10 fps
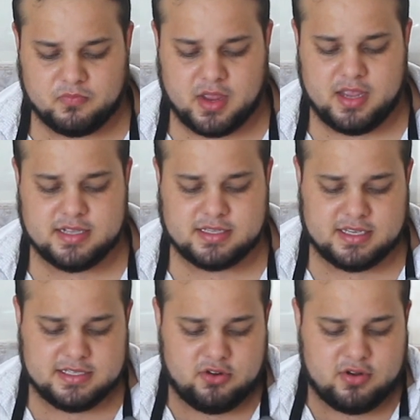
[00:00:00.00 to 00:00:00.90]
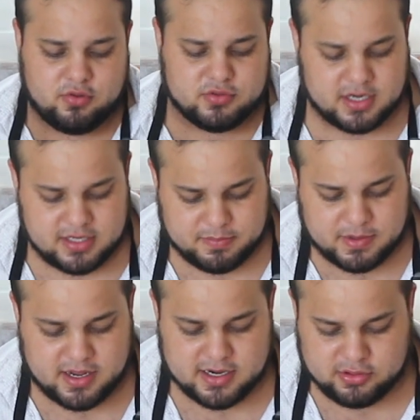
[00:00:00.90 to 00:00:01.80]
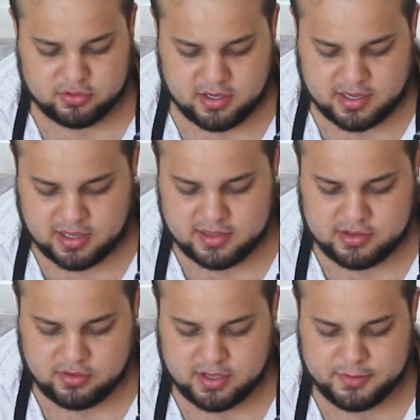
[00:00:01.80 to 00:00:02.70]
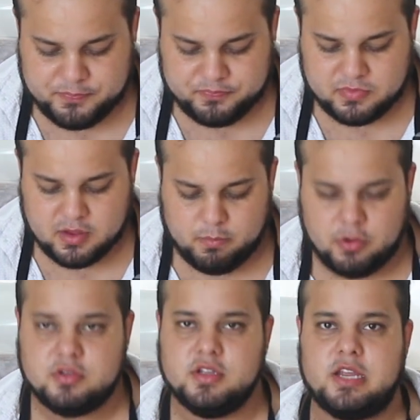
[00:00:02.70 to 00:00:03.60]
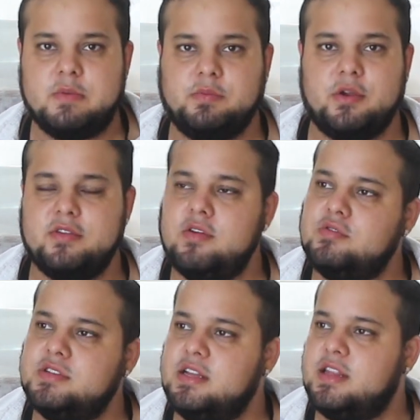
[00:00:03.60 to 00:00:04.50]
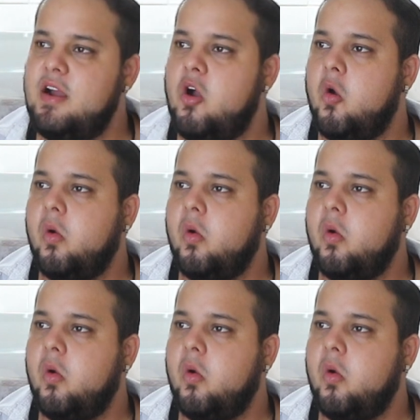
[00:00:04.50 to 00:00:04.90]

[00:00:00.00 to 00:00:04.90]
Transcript: Ay, hasta quisiera una cucharita para agarrar todo el caldito que... Producción, ¿tenemos por ahí una cucharita?